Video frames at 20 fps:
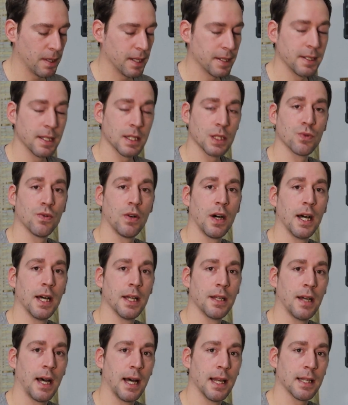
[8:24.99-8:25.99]
man nirgendwo
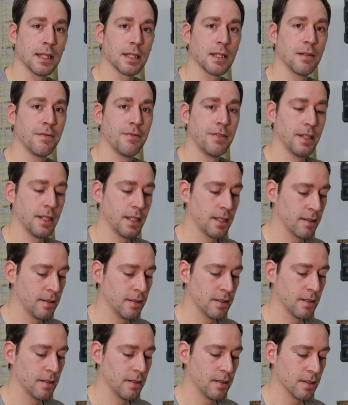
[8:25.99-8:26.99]
eine
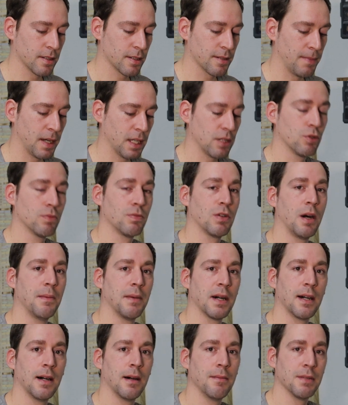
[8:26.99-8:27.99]
Alexa-fähige äh, Smart
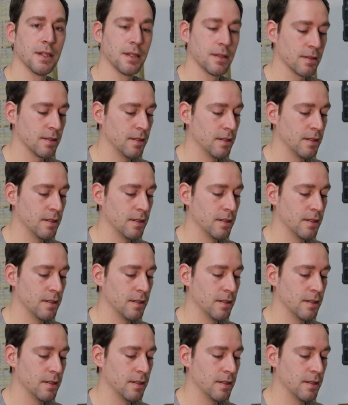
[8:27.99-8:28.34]
Home-Kamera mit.